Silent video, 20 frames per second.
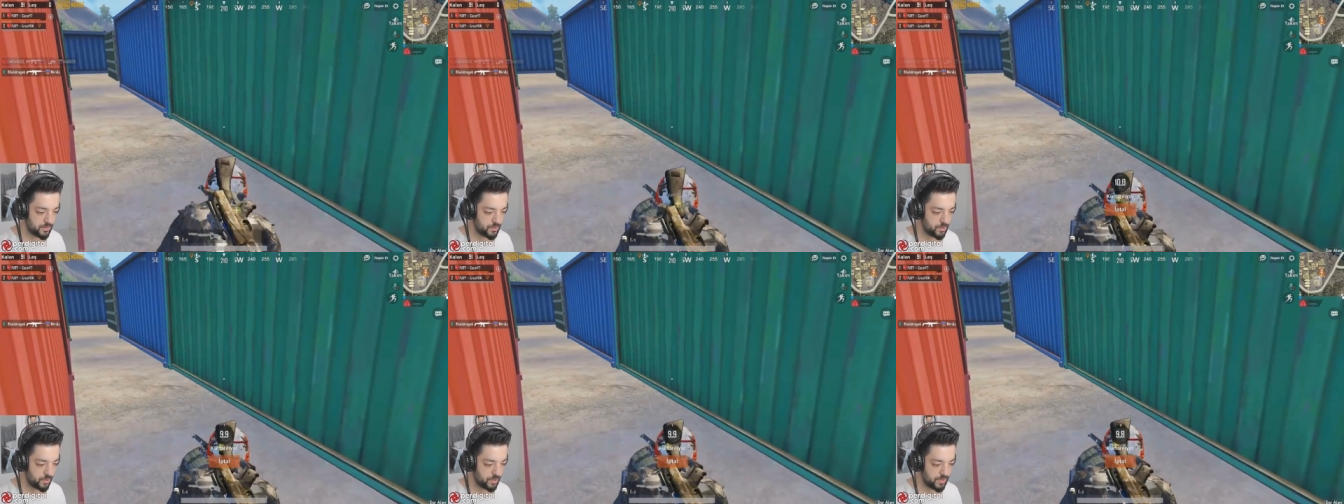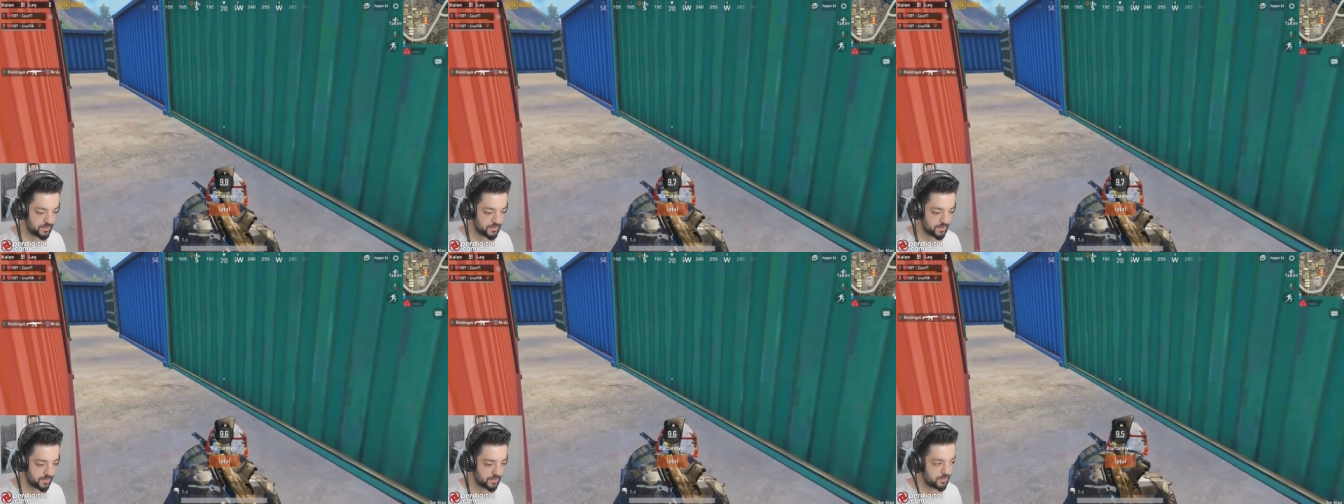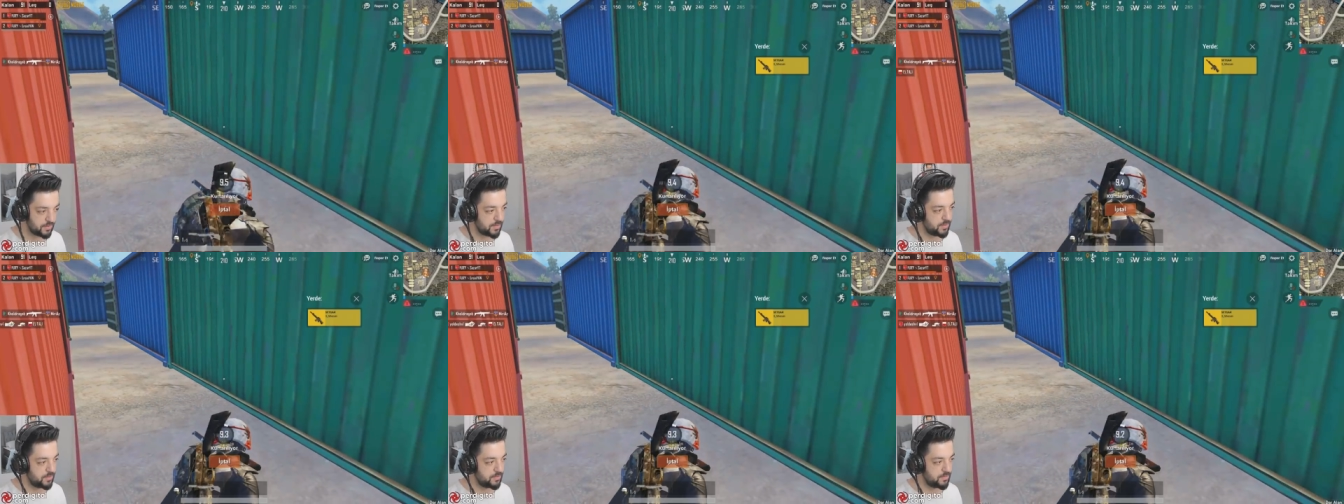Şöyle
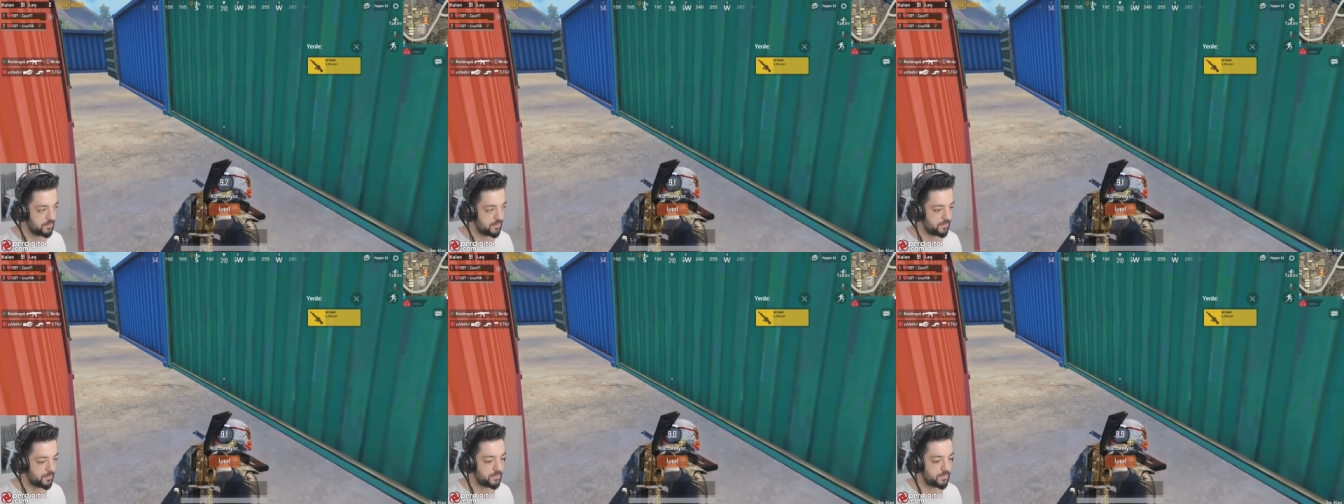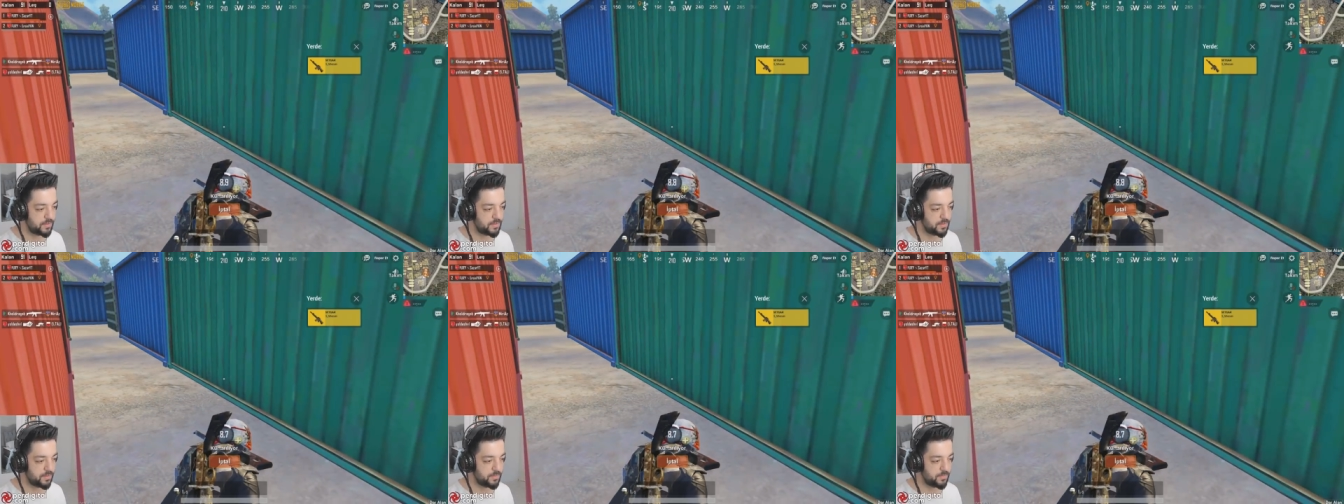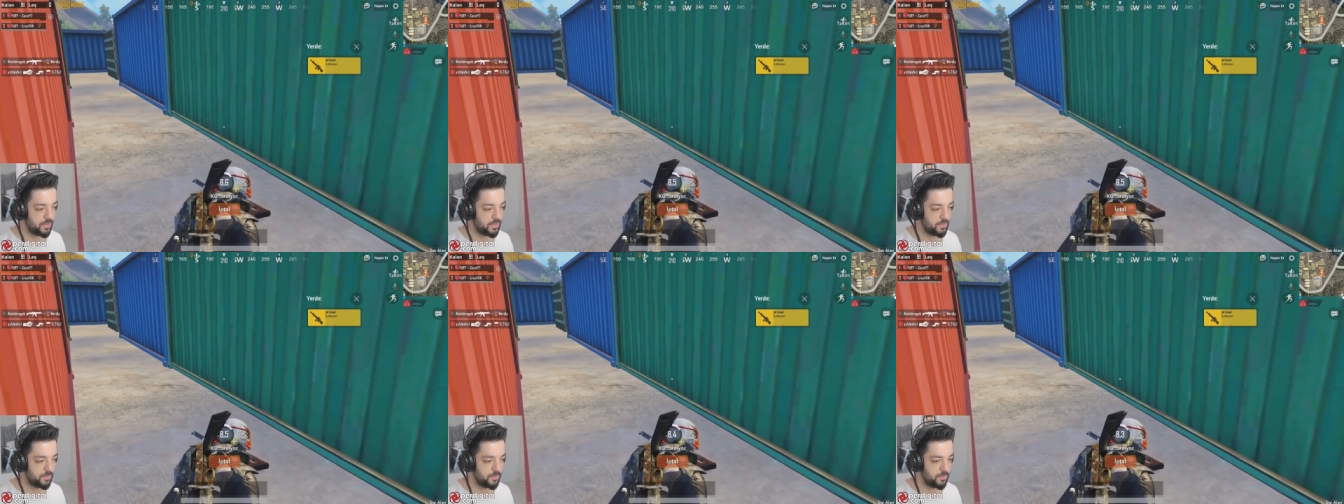sen gel. Tamam adam
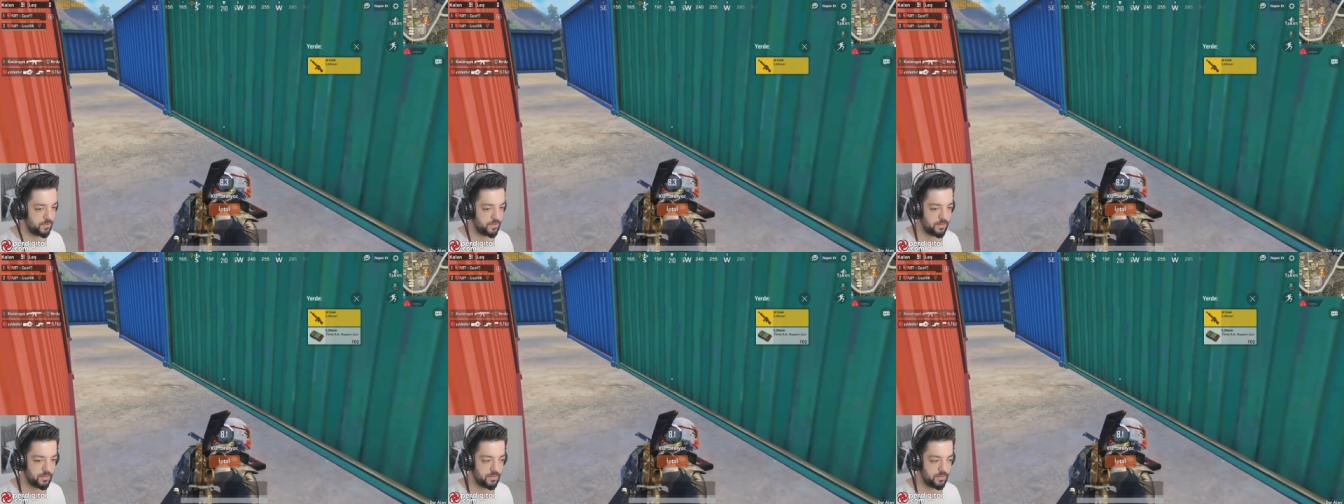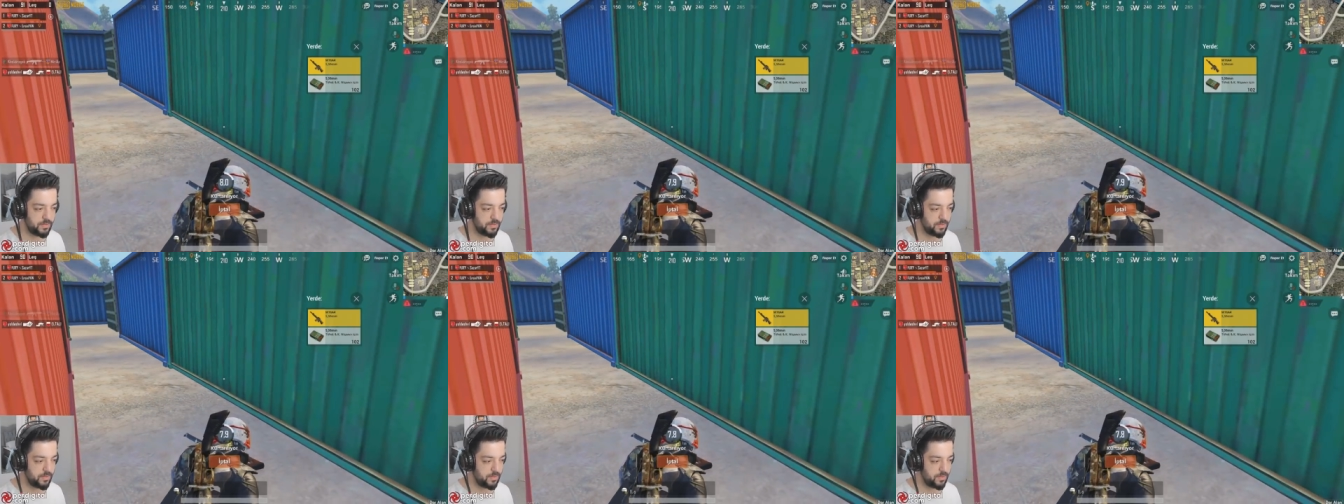gelmiyor.